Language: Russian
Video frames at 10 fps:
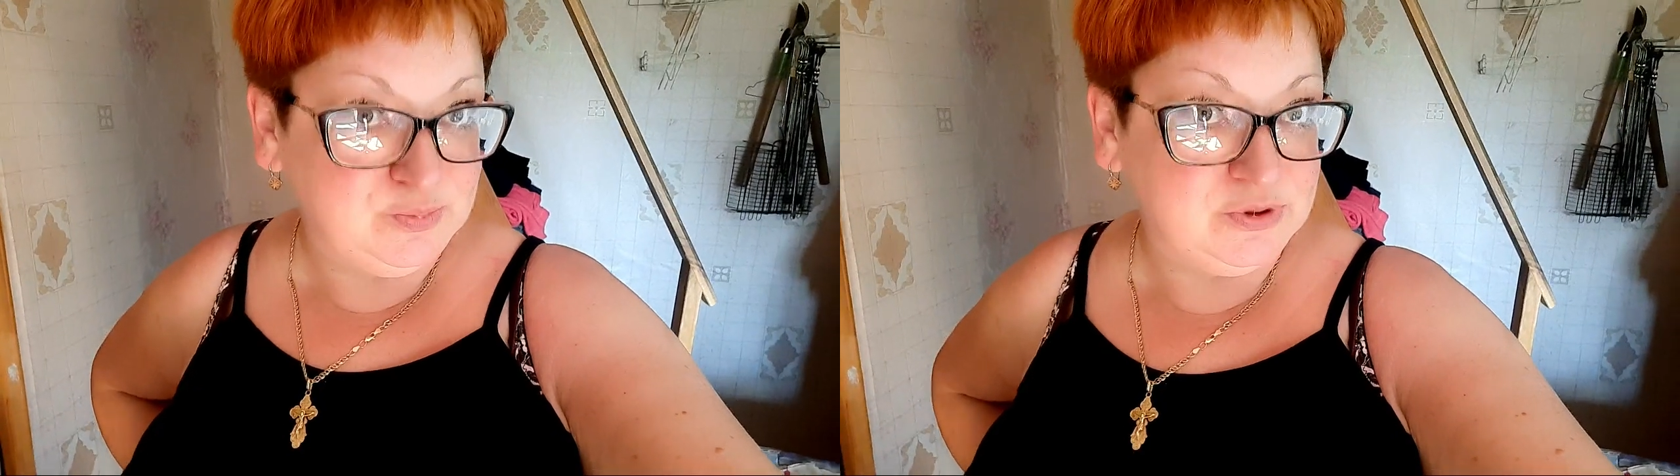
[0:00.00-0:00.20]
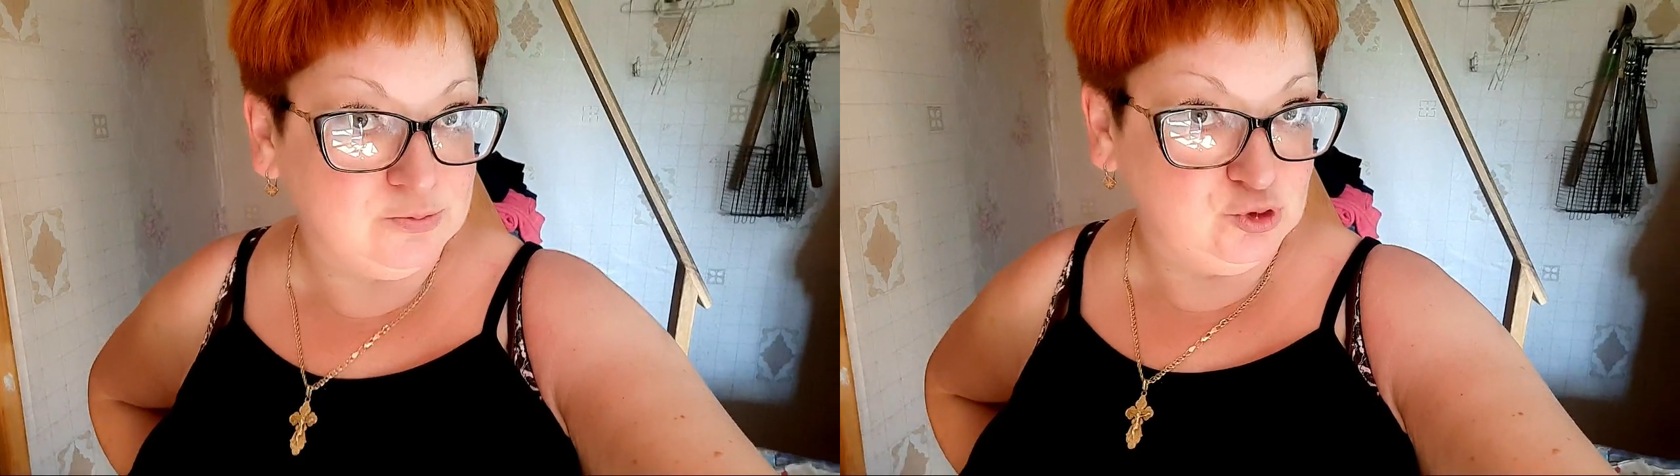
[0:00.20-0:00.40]

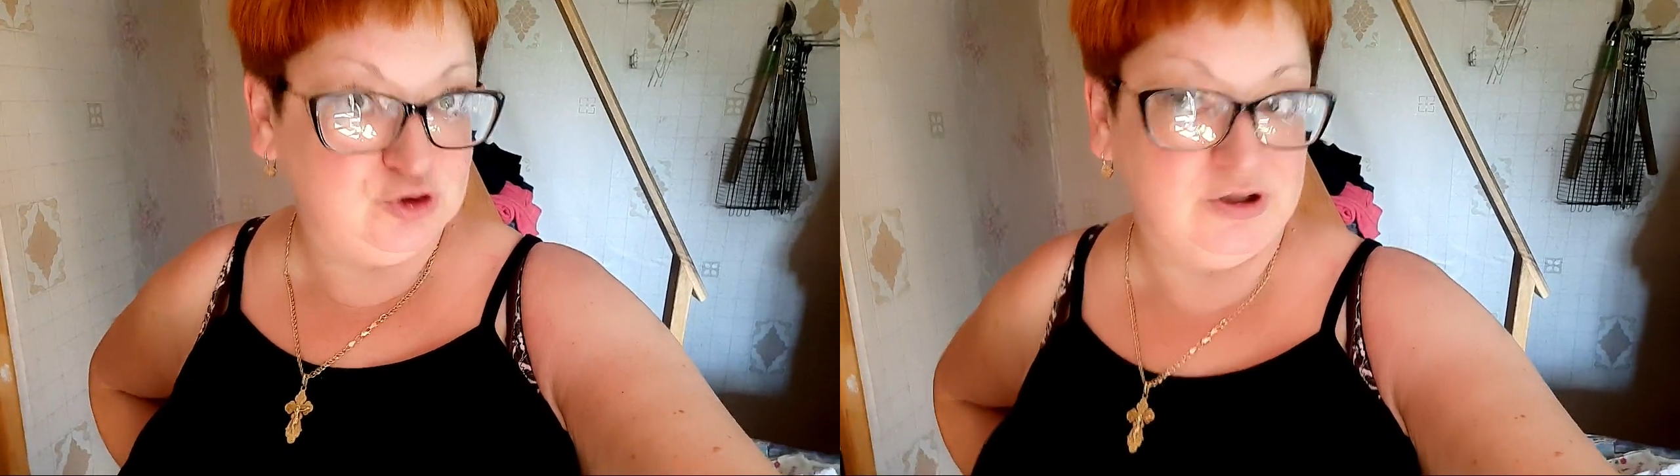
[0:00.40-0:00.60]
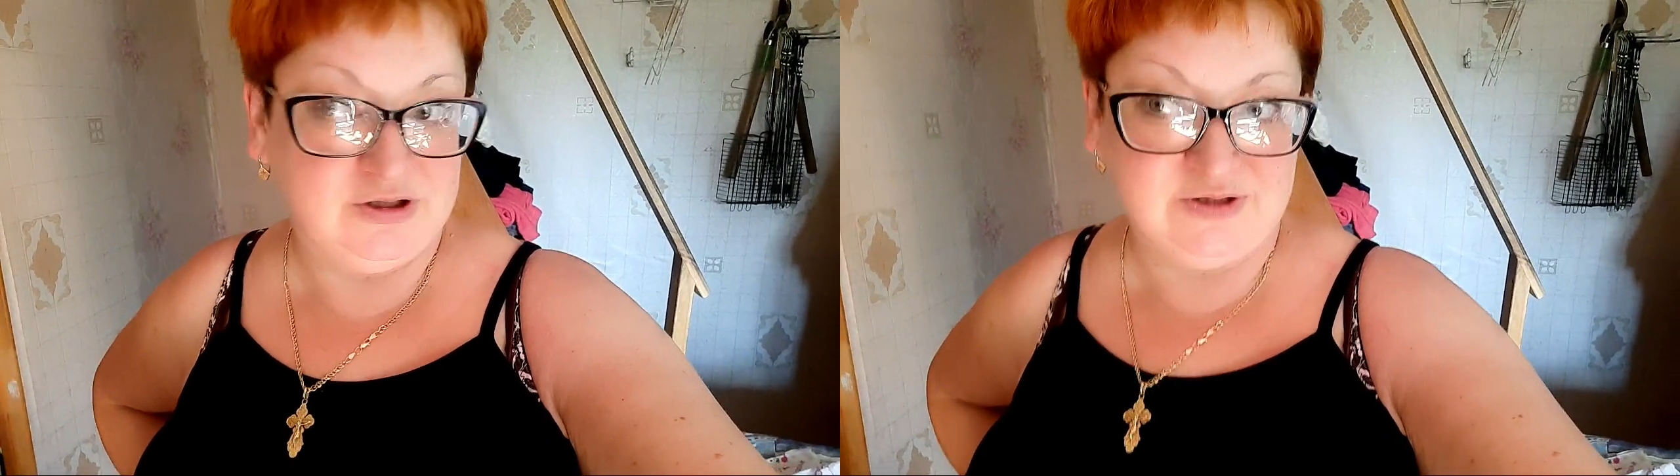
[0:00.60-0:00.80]
потому
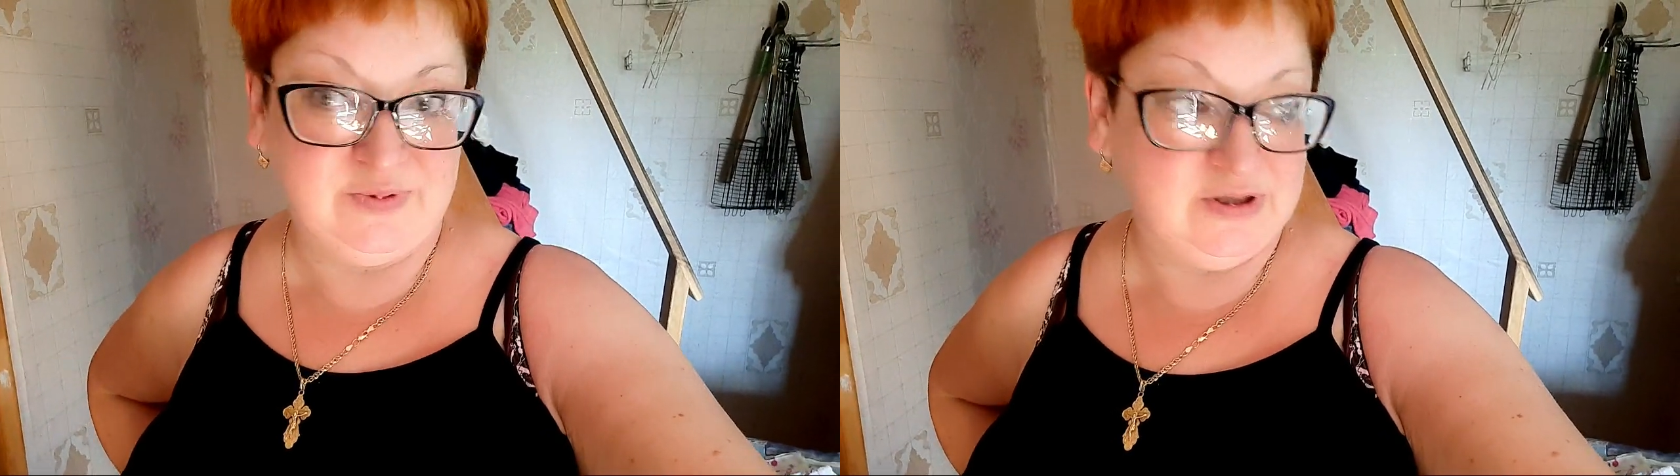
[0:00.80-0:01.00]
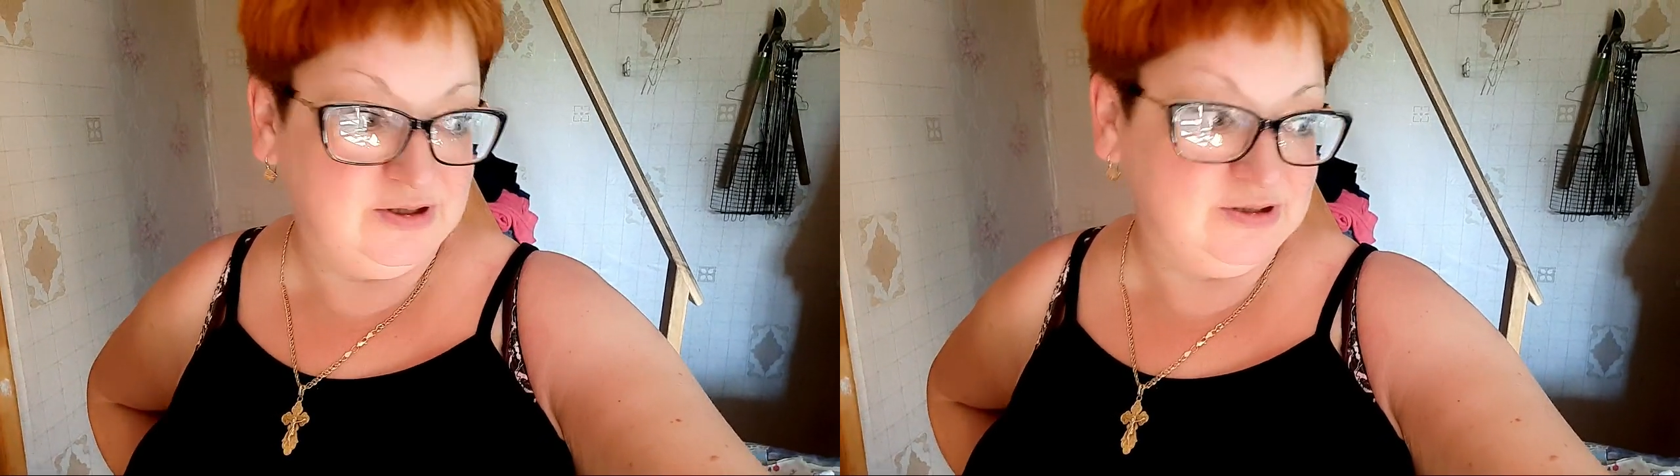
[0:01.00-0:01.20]
что она
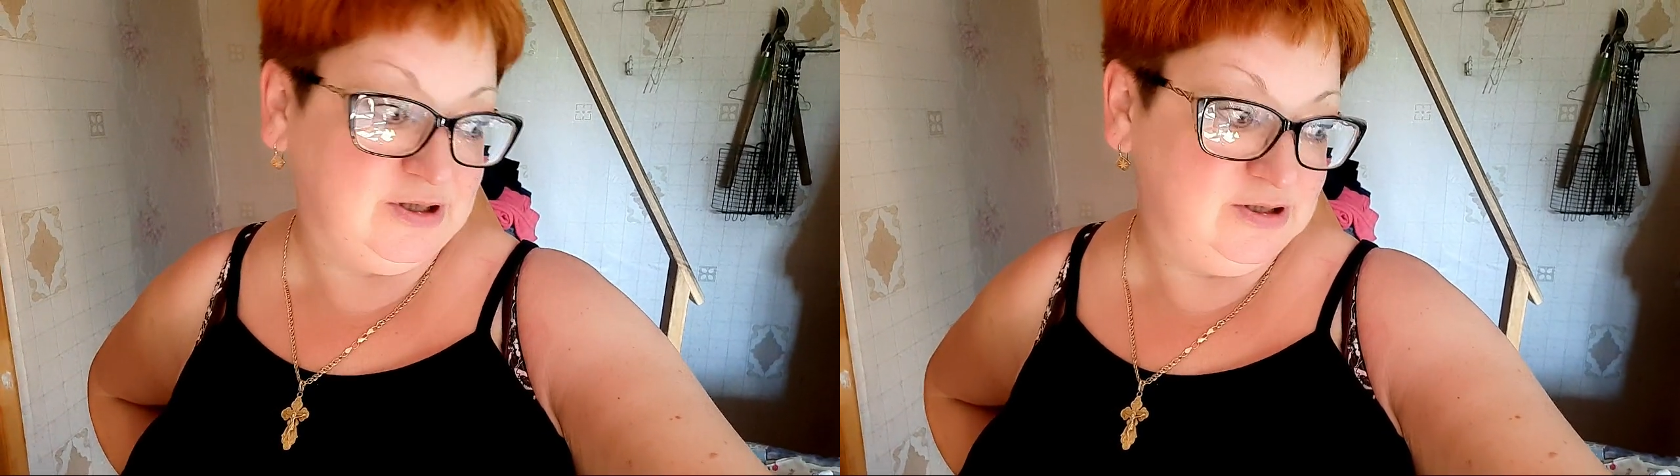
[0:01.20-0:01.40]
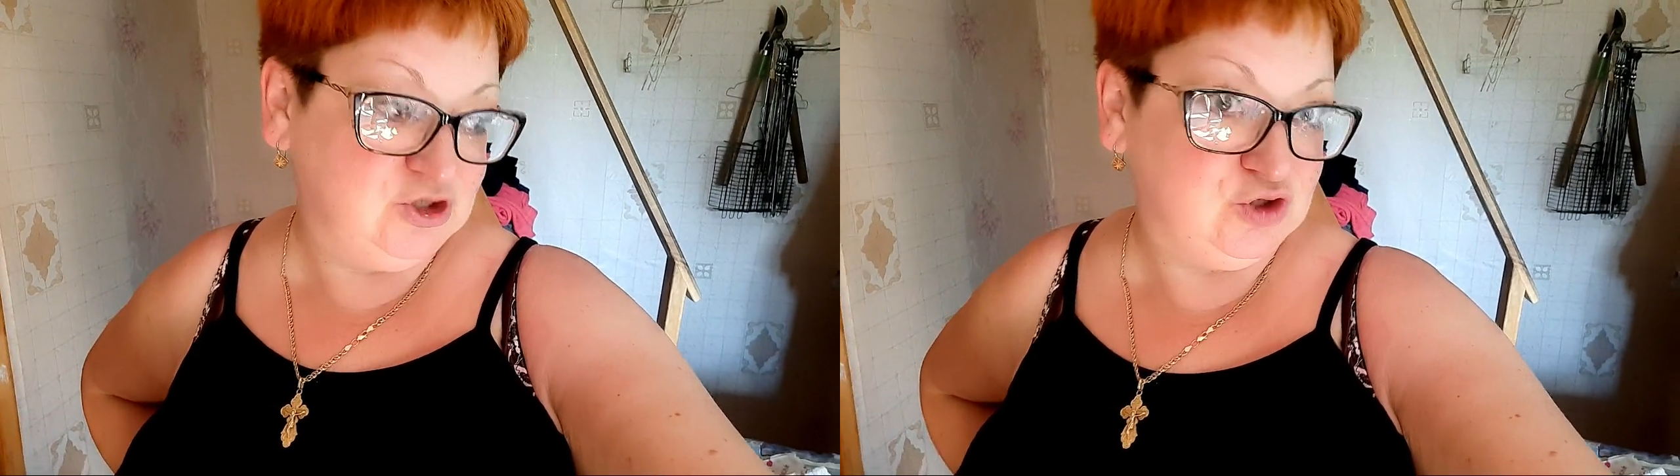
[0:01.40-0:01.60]
забрала,
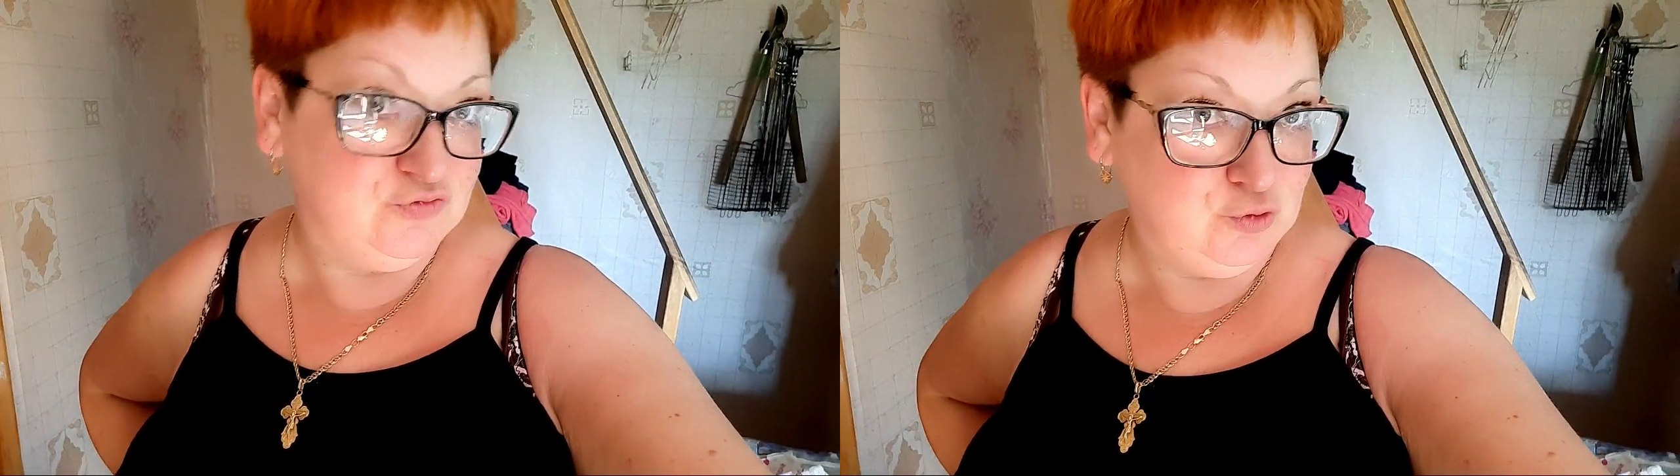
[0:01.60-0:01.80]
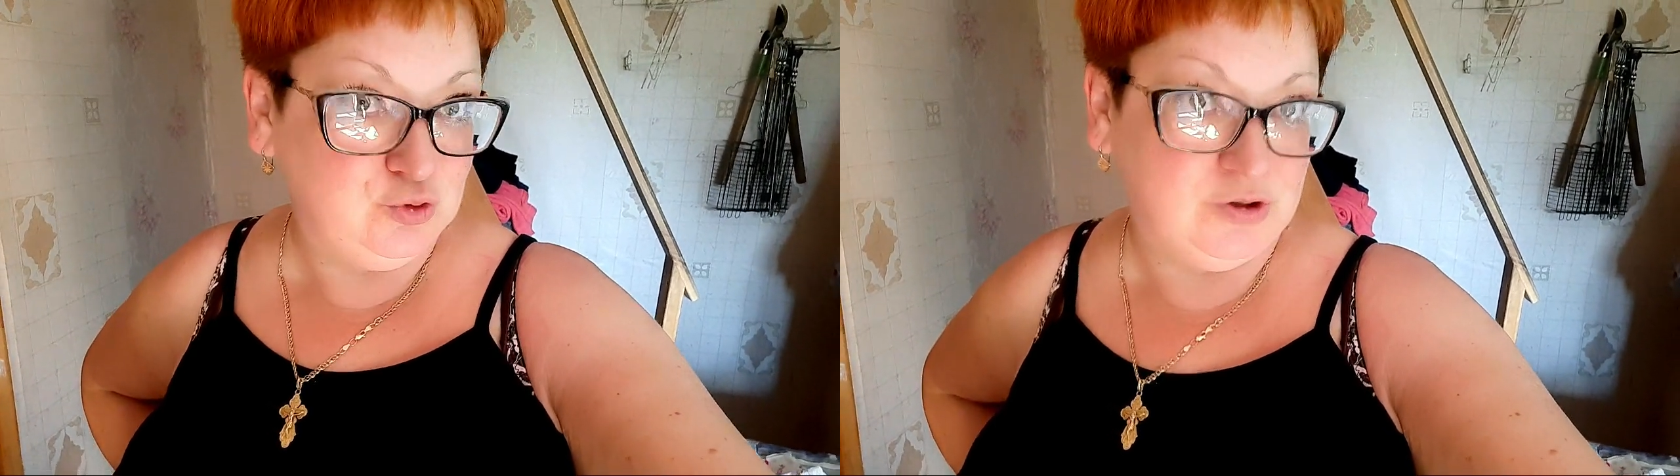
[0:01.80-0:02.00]
наконец-то, воду,